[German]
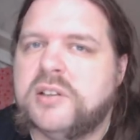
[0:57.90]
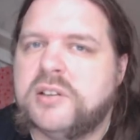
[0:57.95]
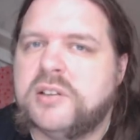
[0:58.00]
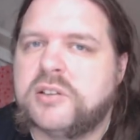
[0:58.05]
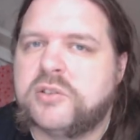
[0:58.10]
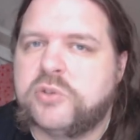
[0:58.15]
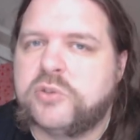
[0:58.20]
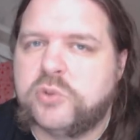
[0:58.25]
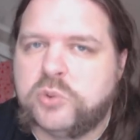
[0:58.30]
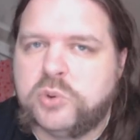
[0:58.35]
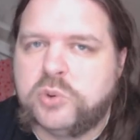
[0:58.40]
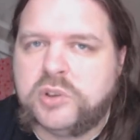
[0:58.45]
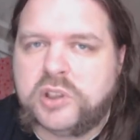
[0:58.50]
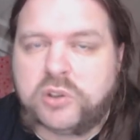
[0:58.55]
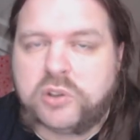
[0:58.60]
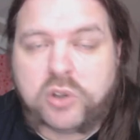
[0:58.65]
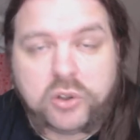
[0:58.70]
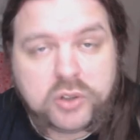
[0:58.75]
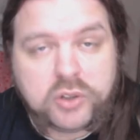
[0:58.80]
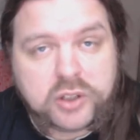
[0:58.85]
äh, Crew,
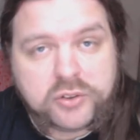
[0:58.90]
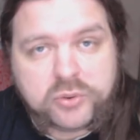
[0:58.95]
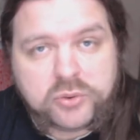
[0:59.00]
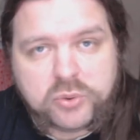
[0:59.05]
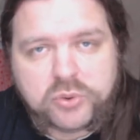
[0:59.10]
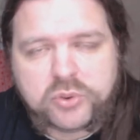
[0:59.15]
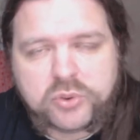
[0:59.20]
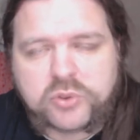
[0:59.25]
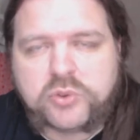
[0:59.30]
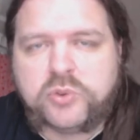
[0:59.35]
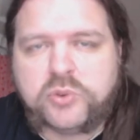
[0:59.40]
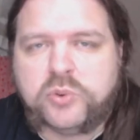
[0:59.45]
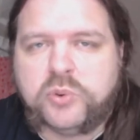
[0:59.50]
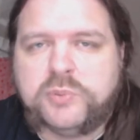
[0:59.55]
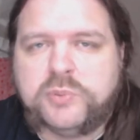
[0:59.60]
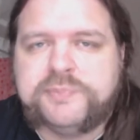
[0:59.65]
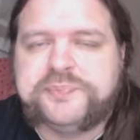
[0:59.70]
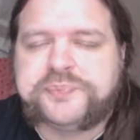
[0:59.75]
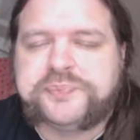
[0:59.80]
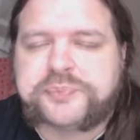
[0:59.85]
die Konrad Zuse
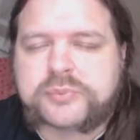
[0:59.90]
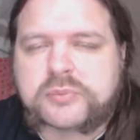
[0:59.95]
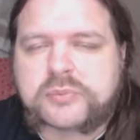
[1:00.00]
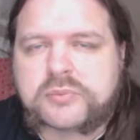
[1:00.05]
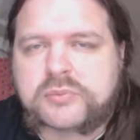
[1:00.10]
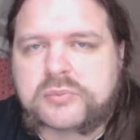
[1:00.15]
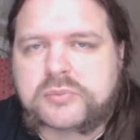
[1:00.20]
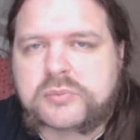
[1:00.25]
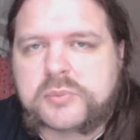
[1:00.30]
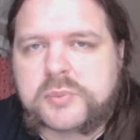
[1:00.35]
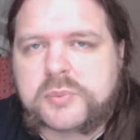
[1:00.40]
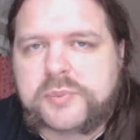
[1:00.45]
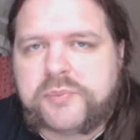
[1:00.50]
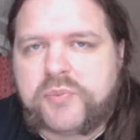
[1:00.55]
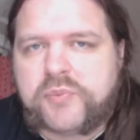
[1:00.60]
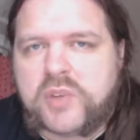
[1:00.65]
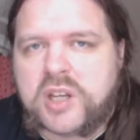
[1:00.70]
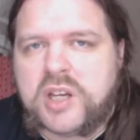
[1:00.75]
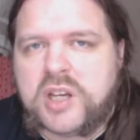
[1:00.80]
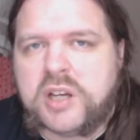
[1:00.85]
Crew,
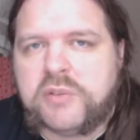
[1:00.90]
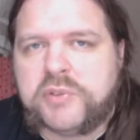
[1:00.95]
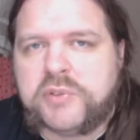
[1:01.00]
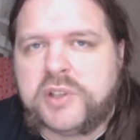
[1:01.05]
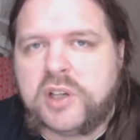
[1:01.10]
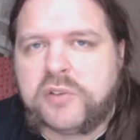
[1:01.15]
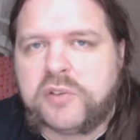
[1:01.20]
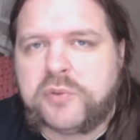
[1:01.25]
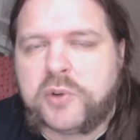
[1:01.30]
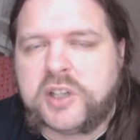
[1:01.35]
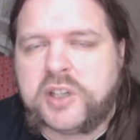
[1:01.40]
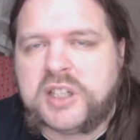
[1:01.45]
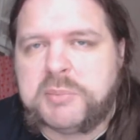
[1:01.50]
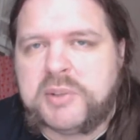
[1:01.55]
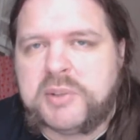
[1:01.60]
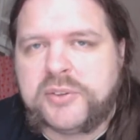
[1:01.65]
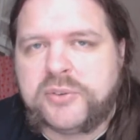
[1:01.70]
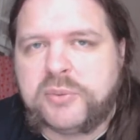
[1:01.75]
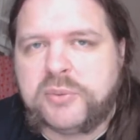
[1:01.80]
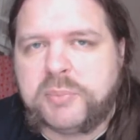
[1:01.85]
äh, wieder auf
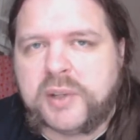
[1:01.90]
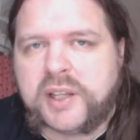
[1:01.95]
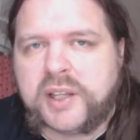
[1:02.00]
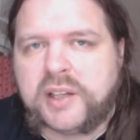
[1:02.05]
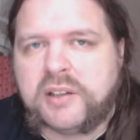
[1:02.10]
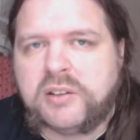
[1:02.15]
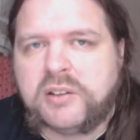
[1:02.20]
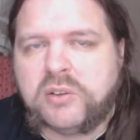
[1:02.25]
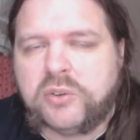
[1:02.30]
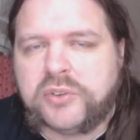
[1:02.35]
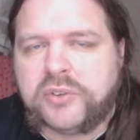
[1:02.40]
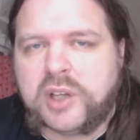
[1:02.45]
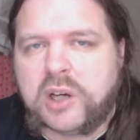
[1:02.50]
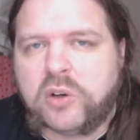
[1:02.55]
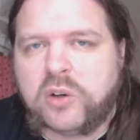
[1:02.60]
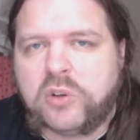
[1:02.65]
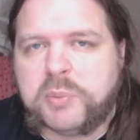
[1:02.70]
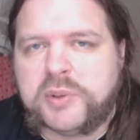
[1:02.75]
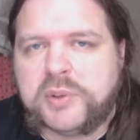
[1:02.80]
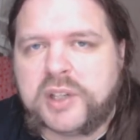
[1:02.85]
Vordermann zu bringen und
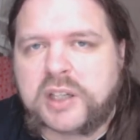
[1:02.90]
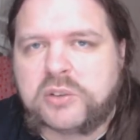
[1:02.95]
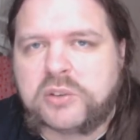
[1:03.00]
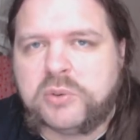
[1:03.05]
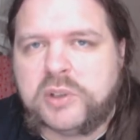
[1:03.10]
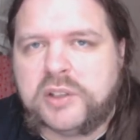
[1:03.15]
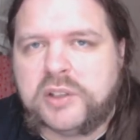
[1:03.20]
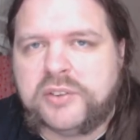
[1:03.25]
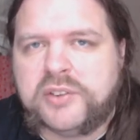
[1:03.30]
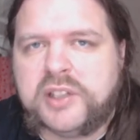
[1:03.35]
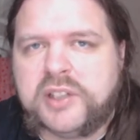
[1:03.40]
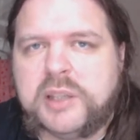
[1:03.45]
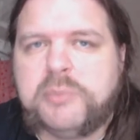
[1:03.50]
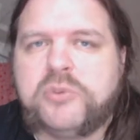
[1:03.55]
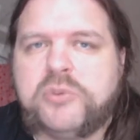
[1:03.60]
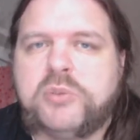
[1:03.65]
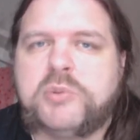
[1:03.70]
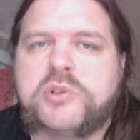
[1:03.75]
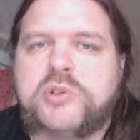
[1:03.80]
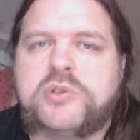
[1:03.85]
auch mit aktuellen Themen